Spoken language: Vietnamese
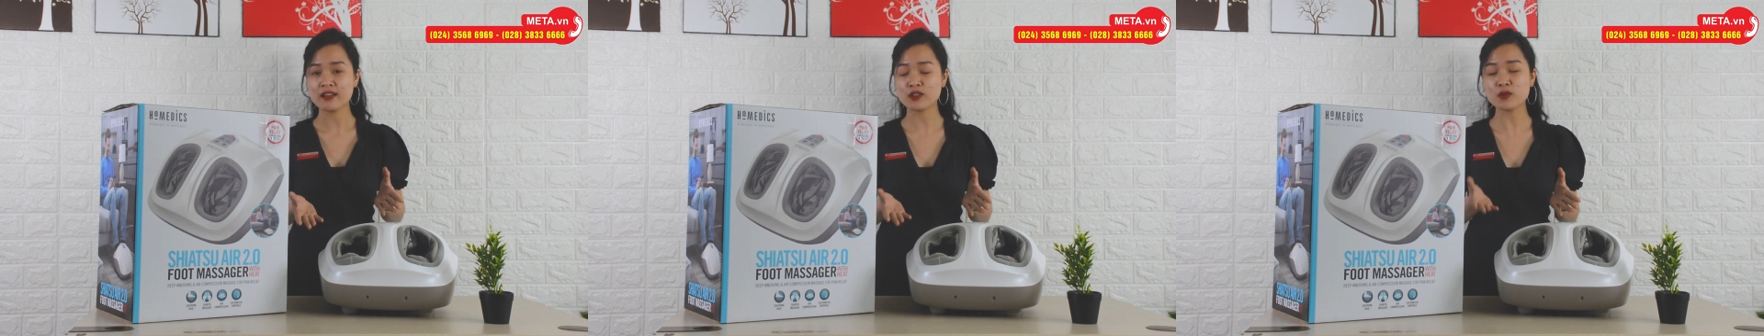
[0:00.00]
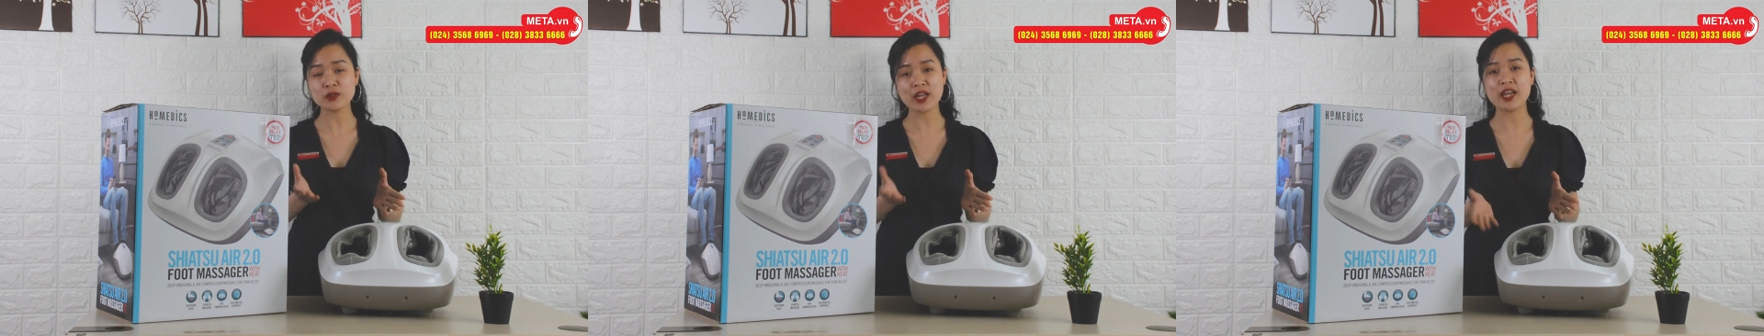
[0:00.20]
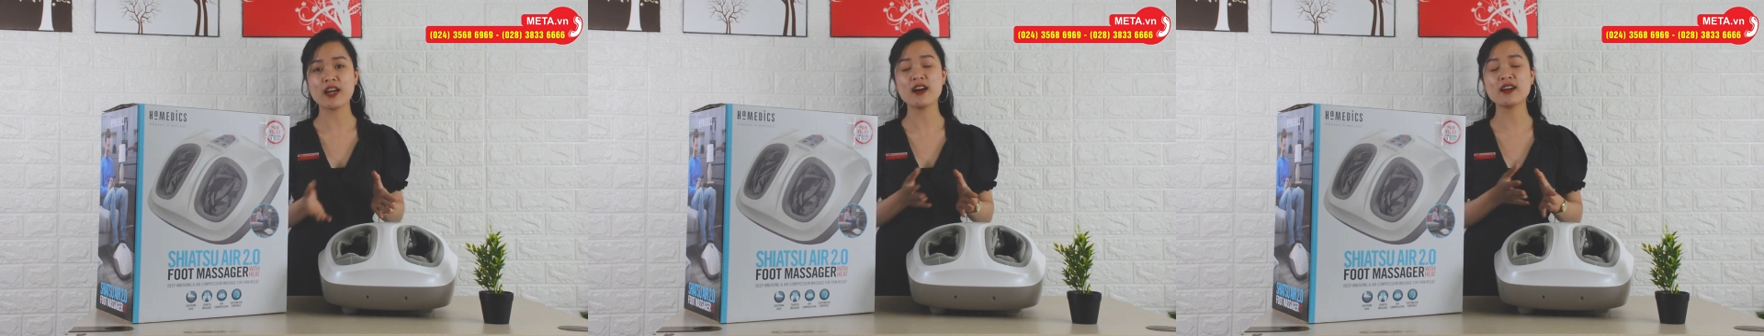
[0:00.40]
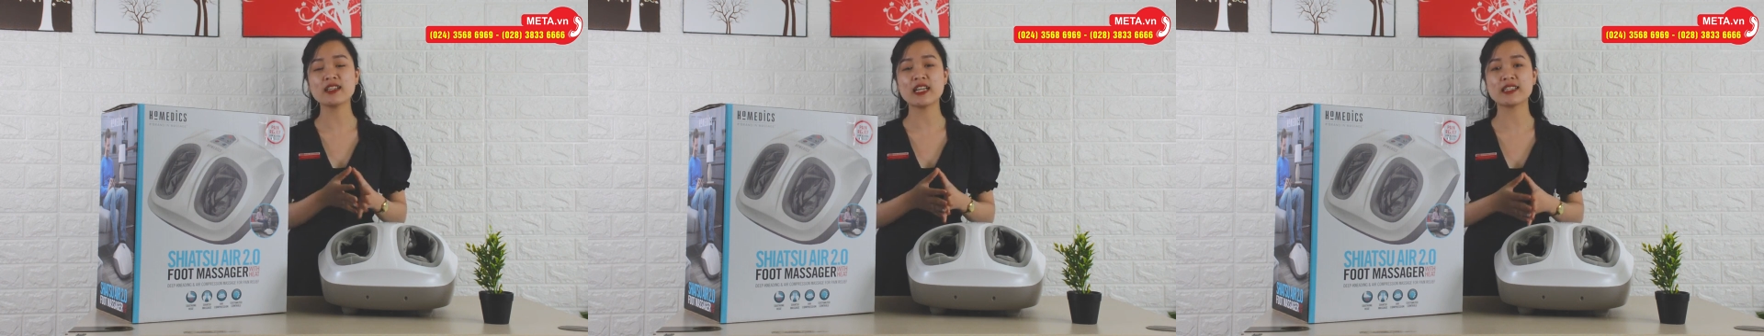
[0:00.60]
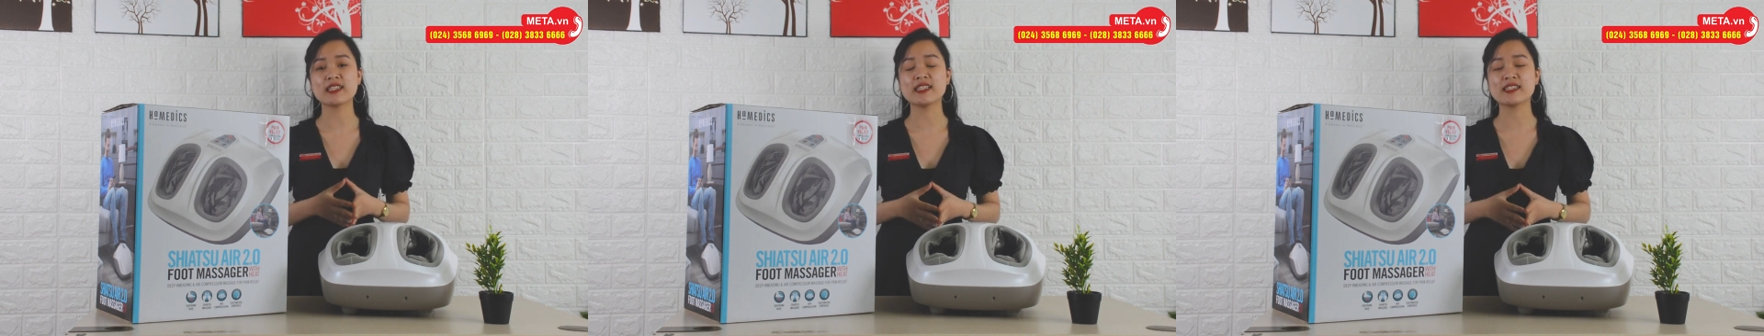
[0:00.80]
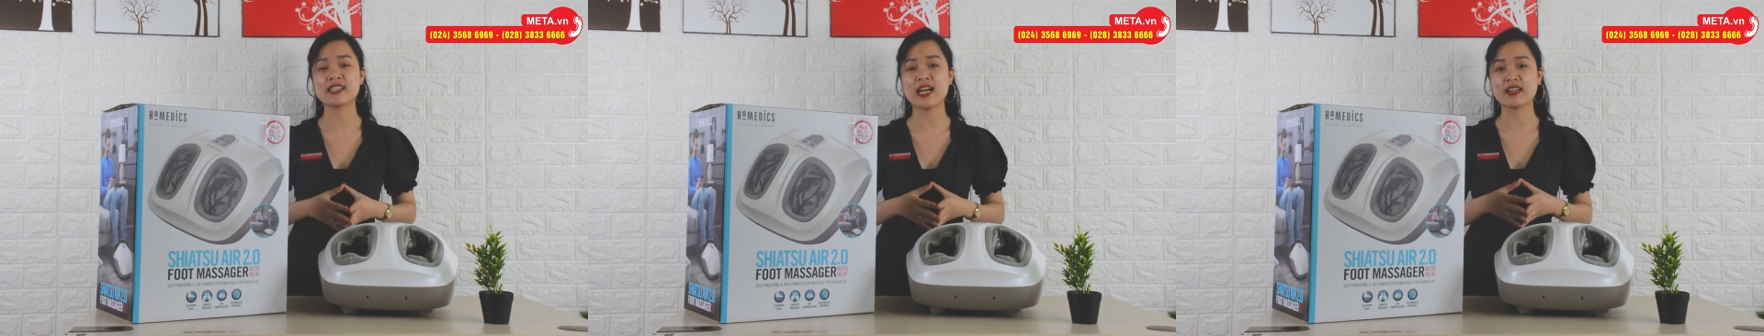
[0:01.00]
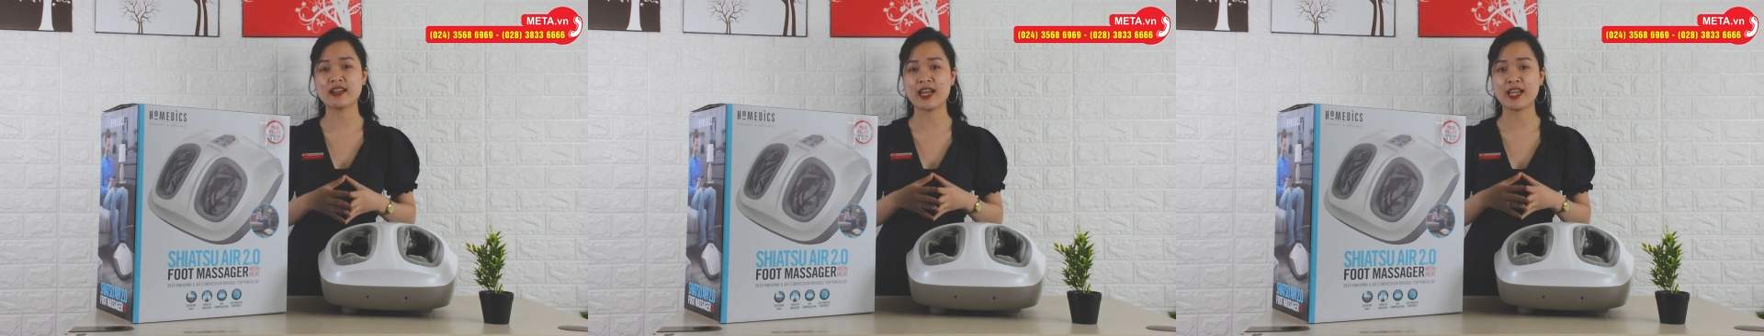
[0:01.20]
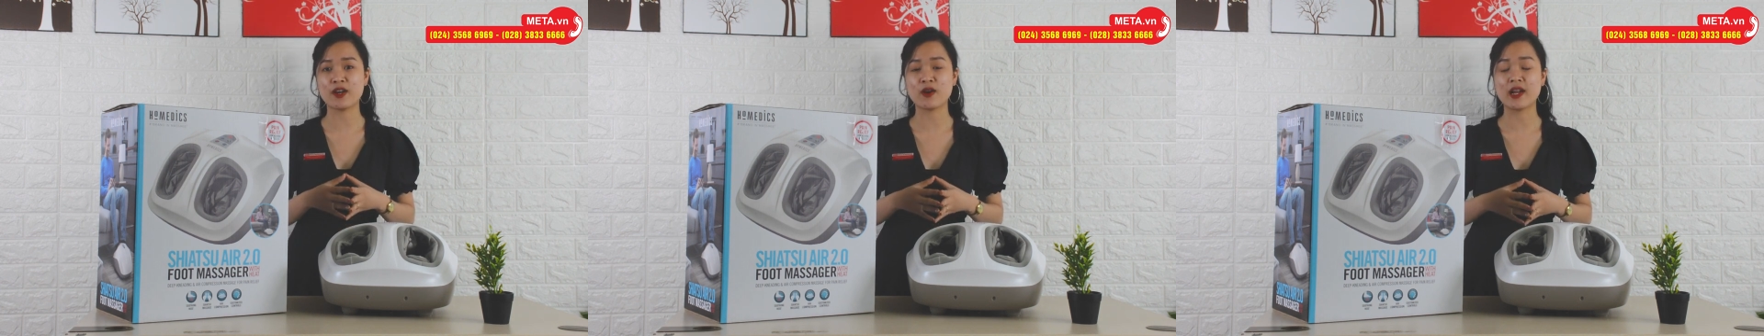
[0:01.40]
Cụ thể hơn là tình trạng
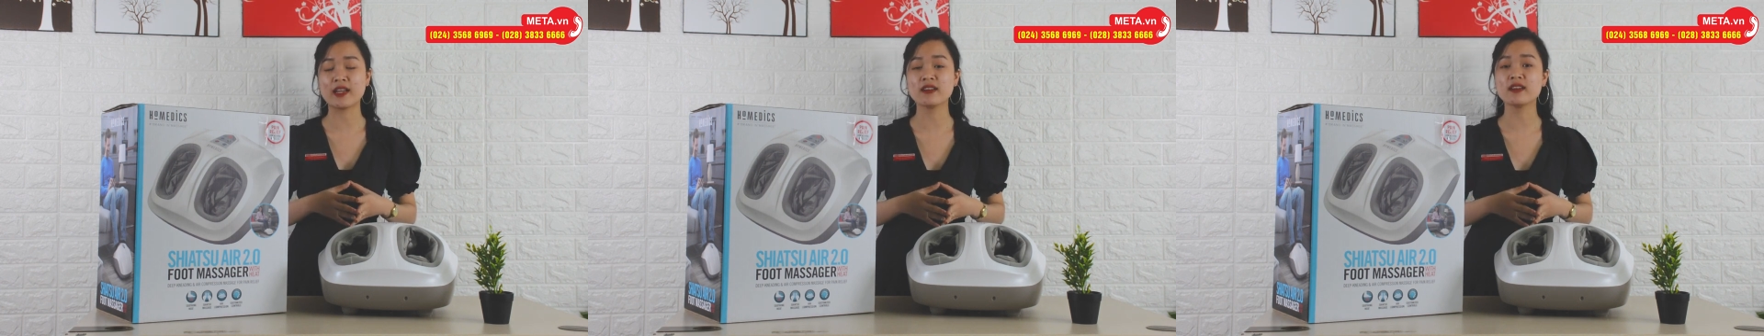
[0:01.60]
này còn ảnh